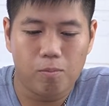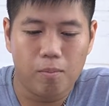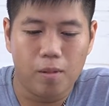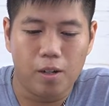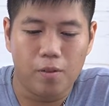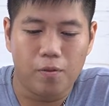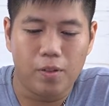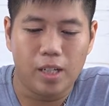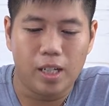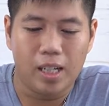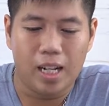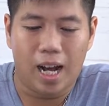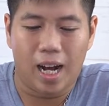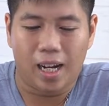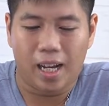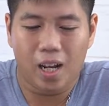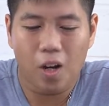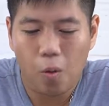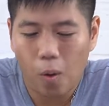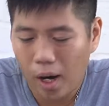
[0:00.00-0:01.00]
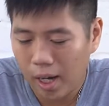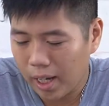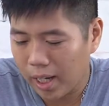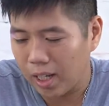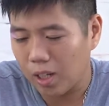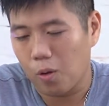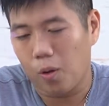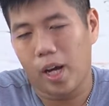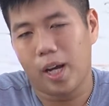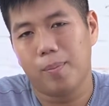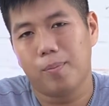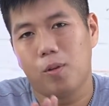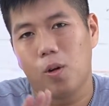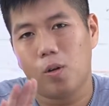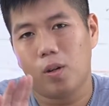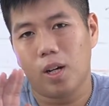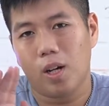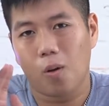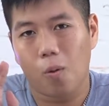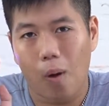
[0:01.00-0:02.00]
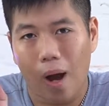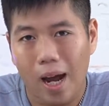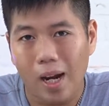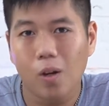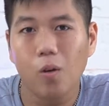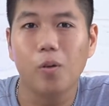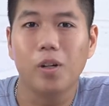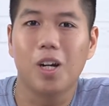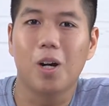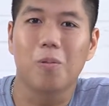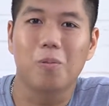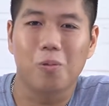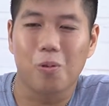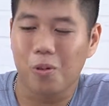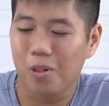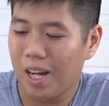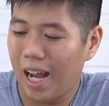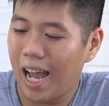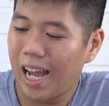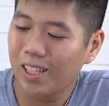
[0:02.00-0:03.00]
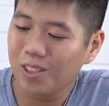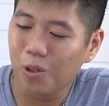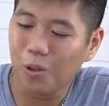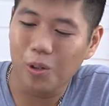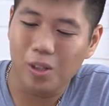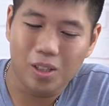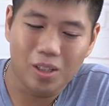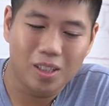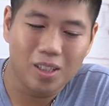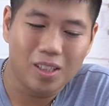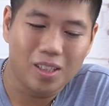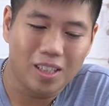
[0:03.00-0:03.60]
bởi vì là cái ngoại hình của em nó đã quá nồi đồng cối đá rồi.